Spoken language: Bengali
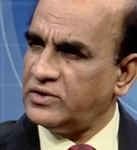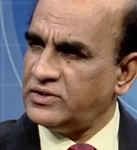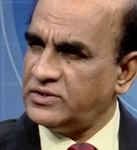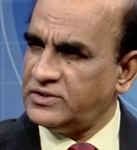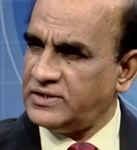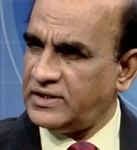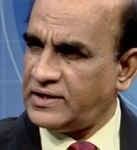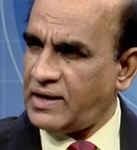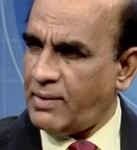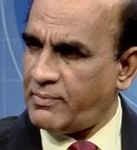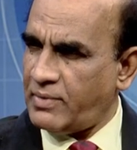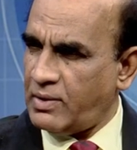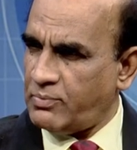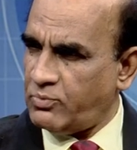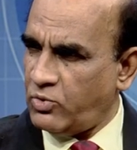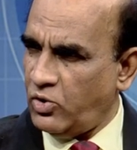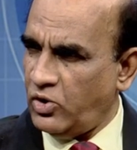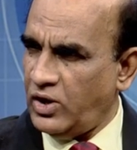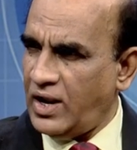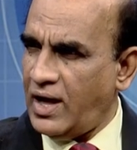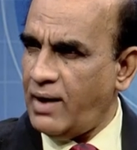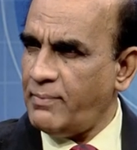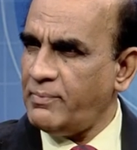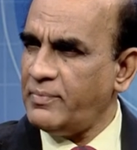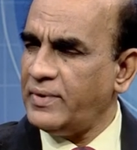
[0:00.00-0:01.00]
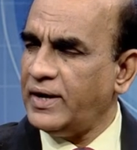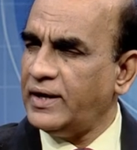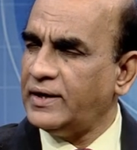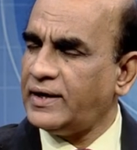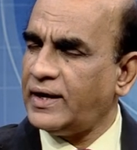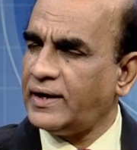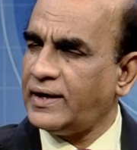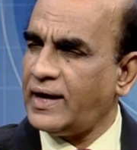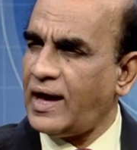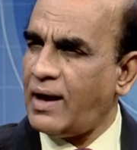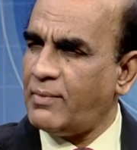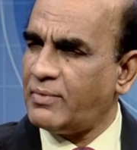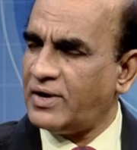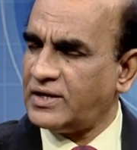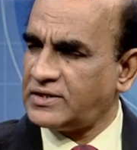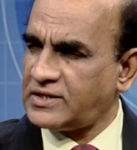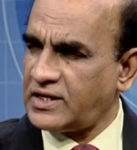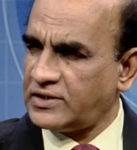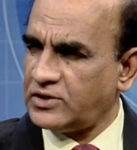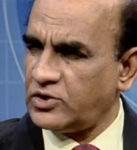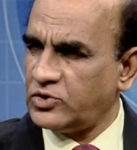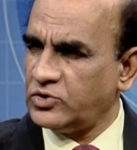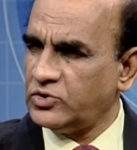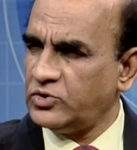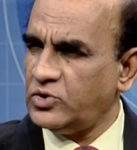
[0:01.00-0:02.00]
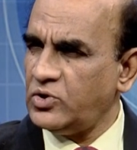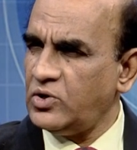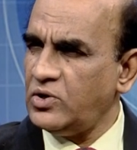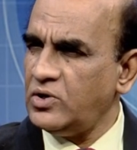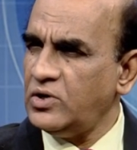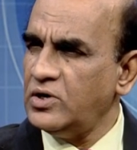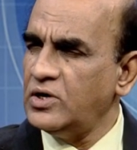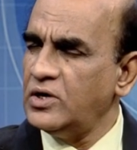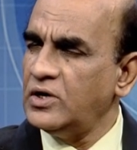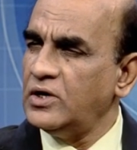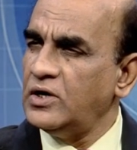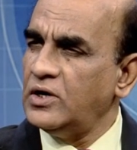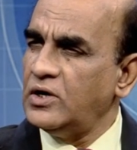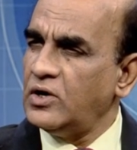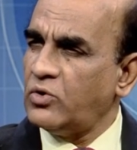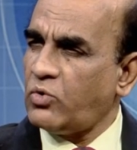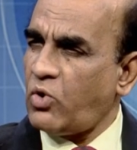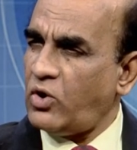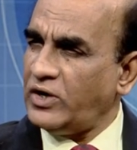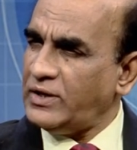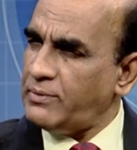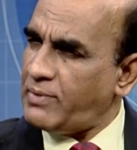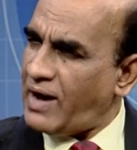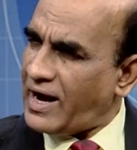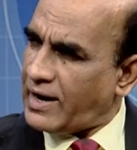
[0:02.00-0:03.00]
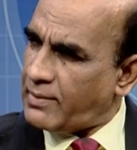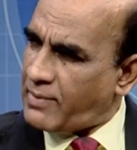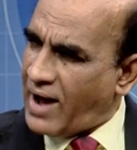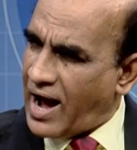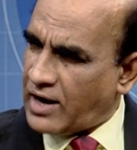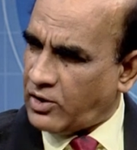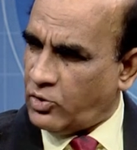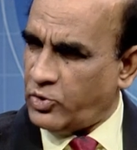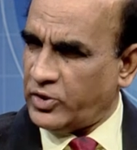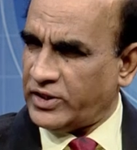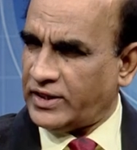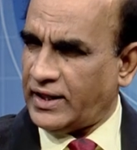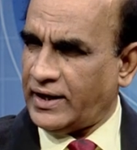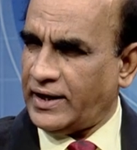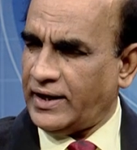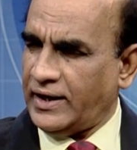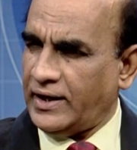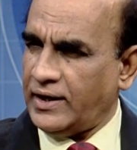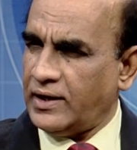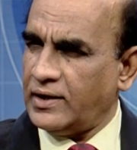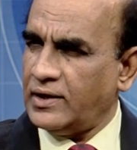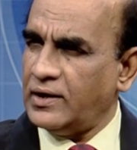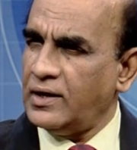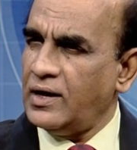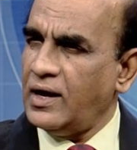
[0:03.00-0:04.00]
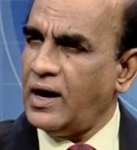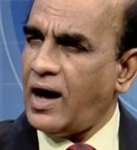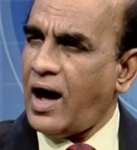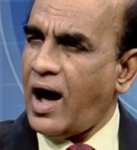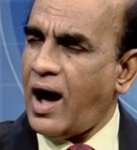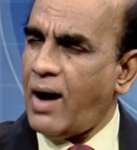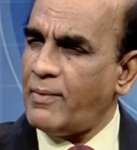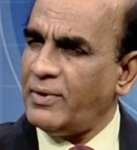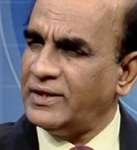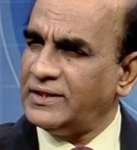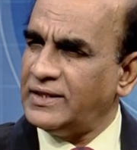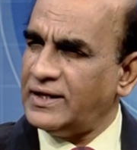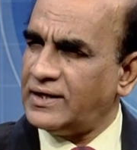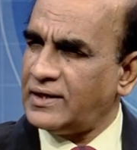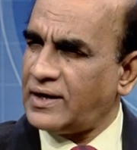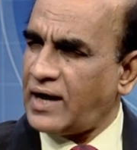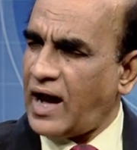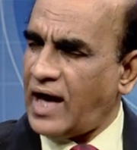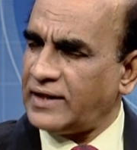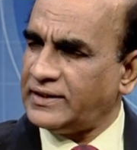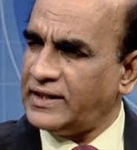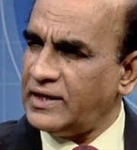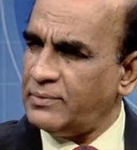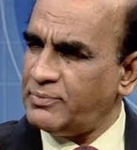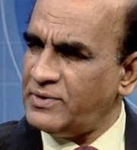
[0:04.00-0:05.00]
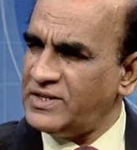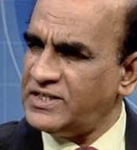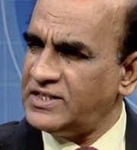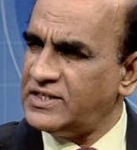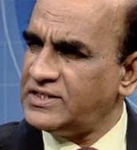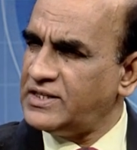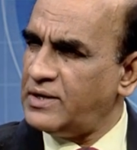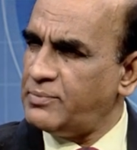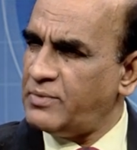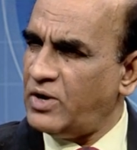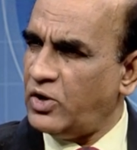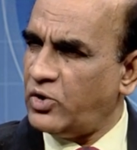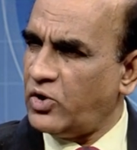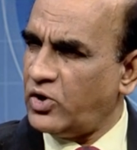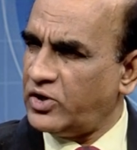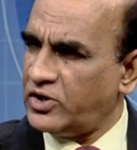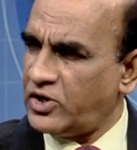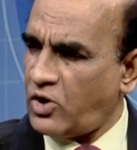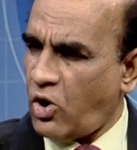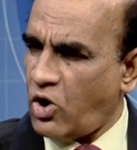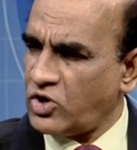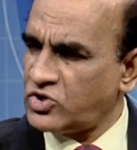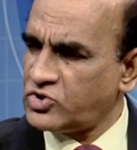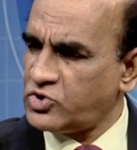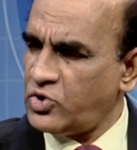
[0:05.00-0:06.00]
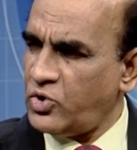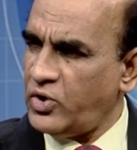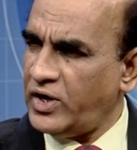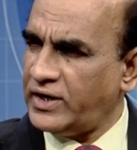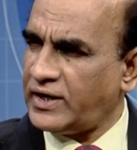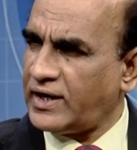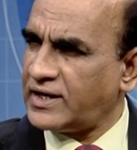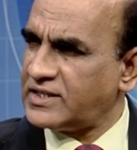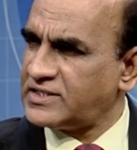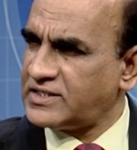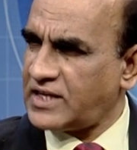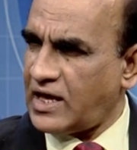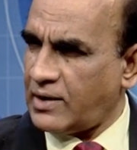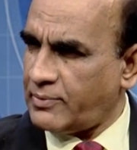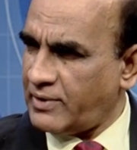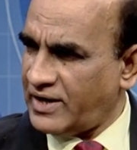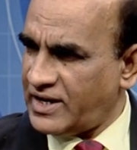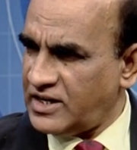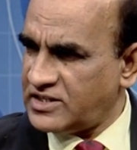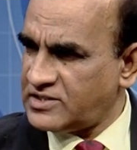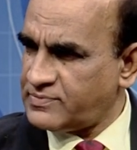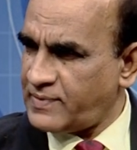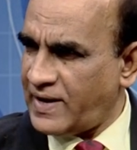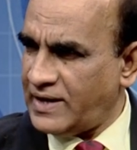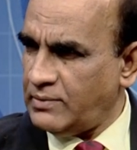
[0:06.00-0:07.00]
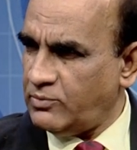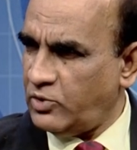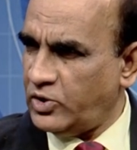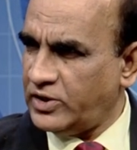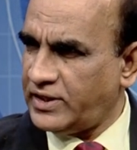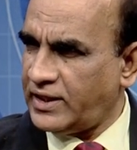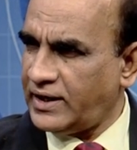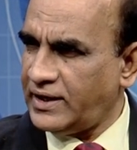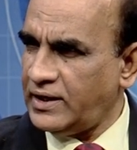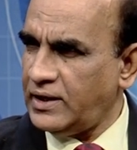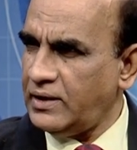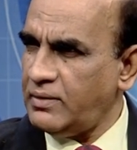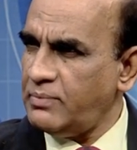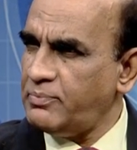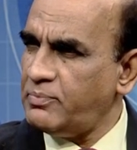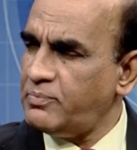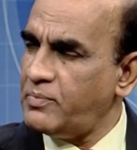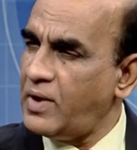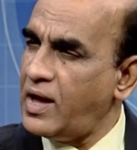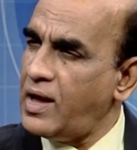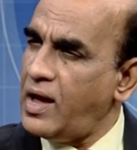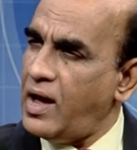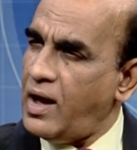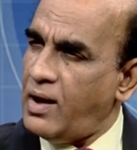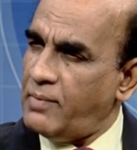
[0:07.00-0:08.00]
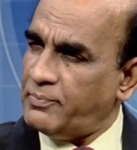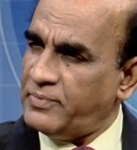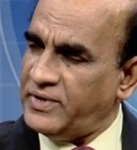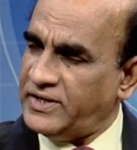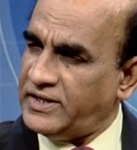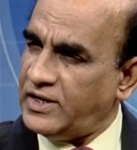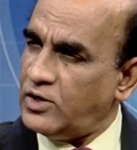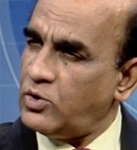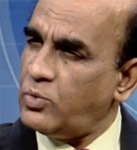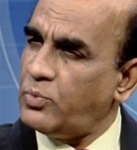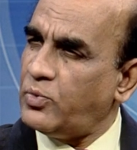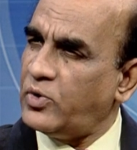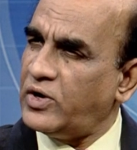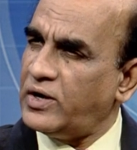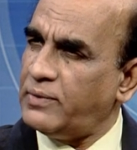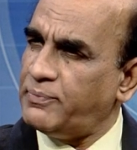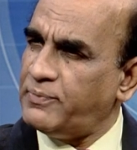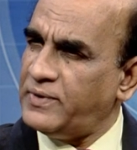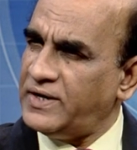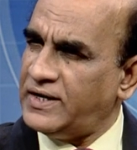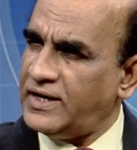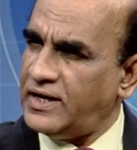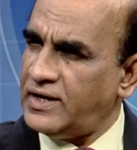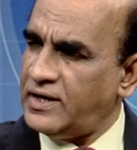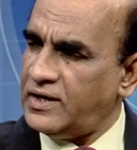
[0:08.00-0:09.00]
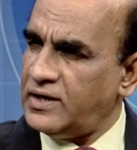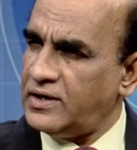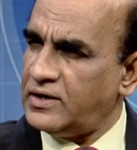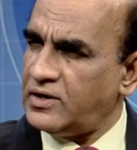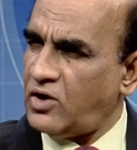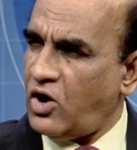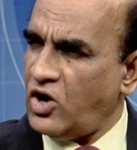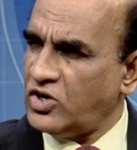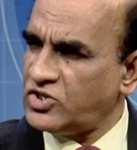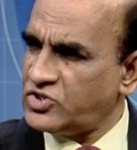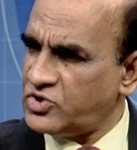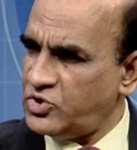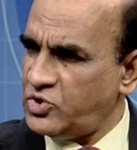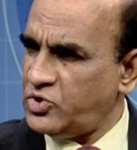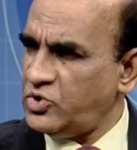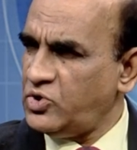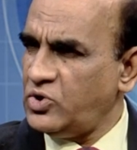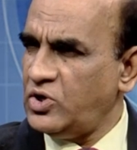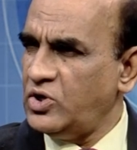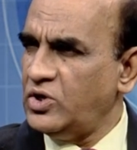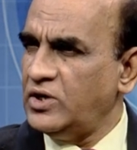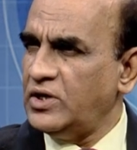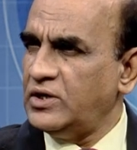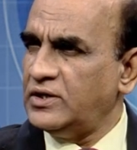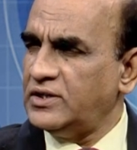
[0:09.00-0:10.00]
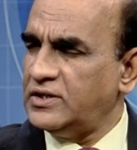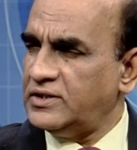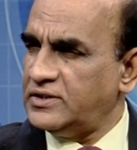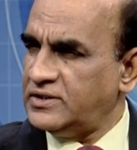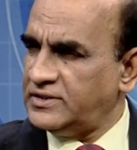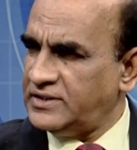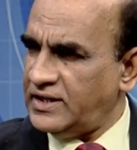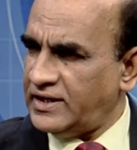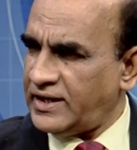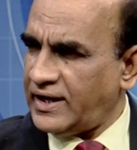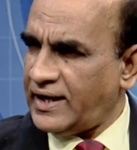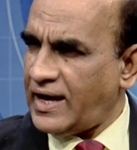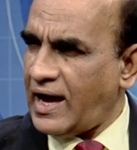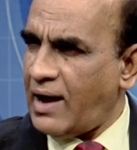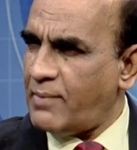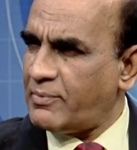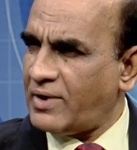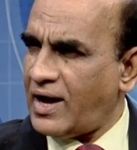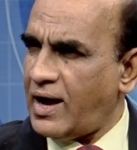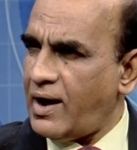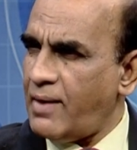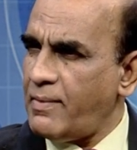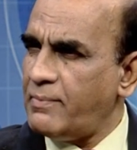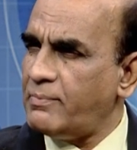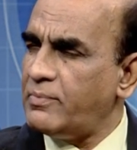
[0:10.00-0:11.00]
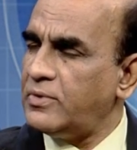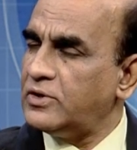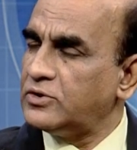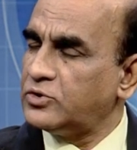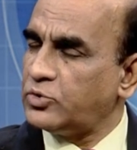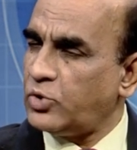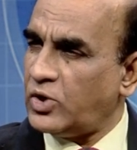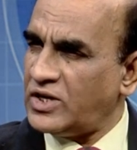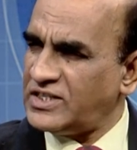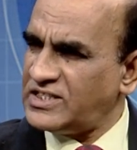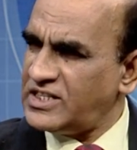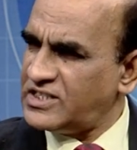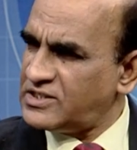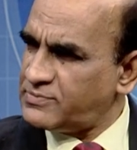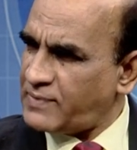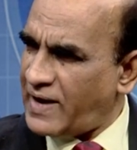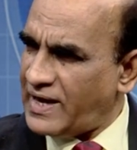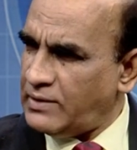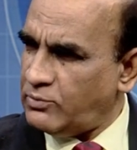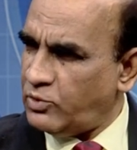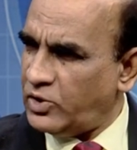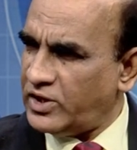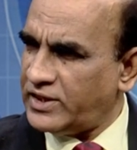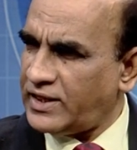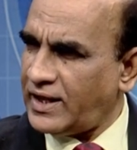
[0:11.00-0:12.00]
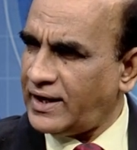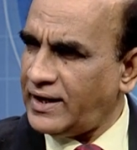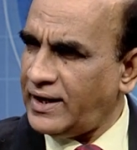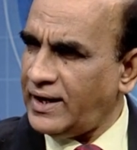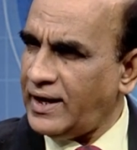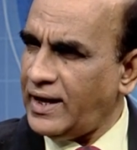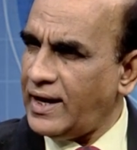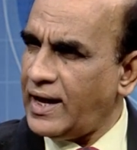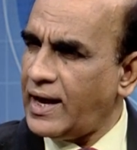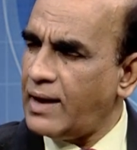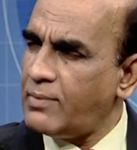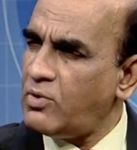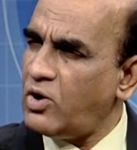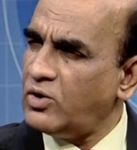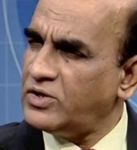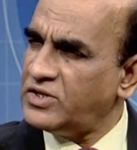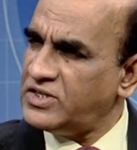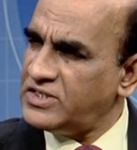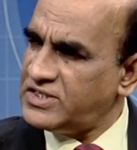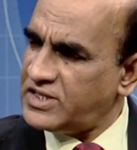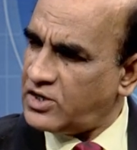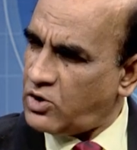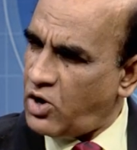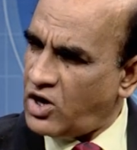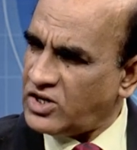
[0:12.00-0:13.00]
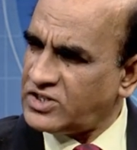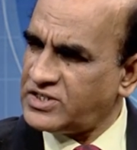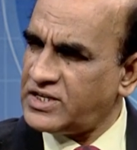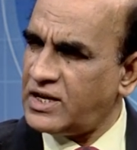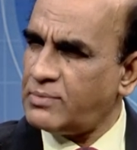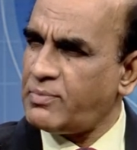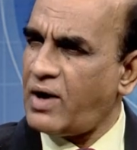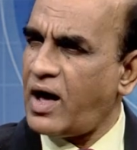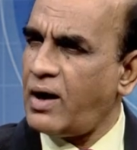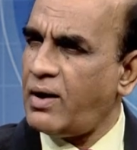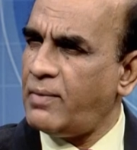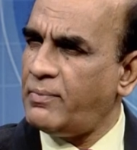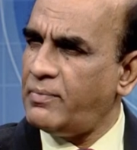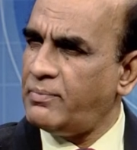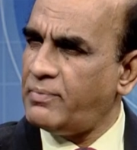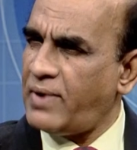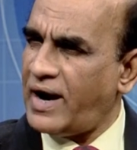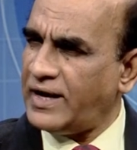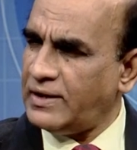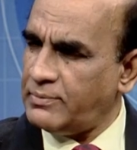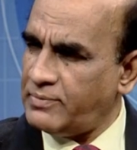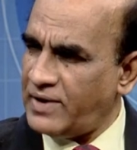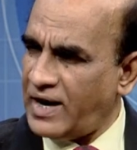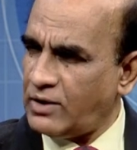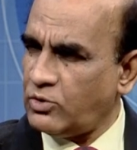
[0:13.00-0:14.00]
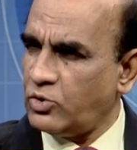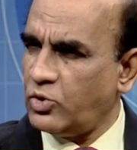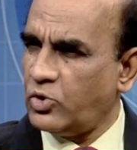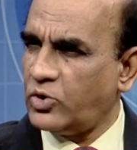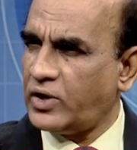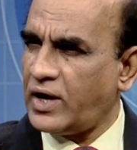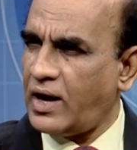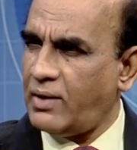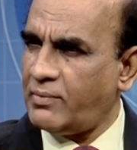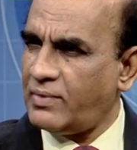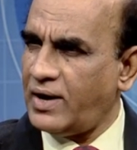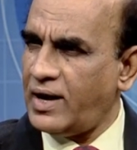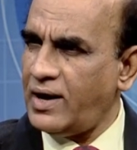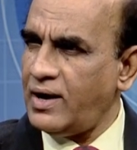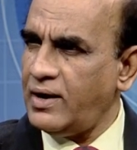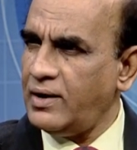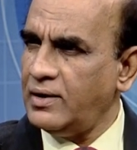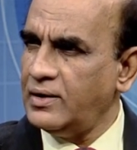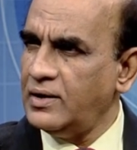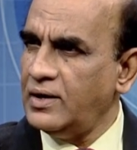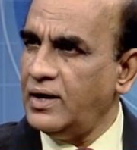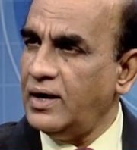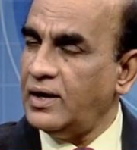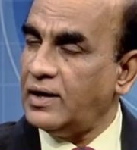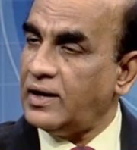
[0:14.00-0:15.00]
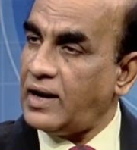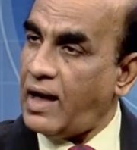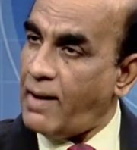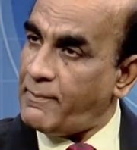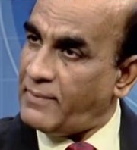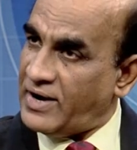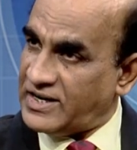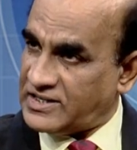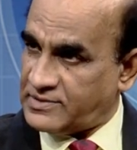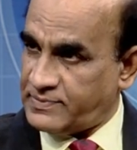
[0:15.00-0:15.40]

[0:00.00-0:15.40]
যেটা আমরা বললাম এটাকে আমরা সাধারণত কটি ভাগে ভাগ করে থাকি আমাদের কাঁধের পিছে যে মেরুদণ্ডের অংশ এটাকে সার্ভেকাল স্পাইন বলে থাকি পিঠের উপরে পিঠে অংশ যেটাকে আমরা থোরাসিক স্পাইন বলে থাকি এবং নিচের অংশের ভাটিবেড়াগুলোকে আমরা লাম্বার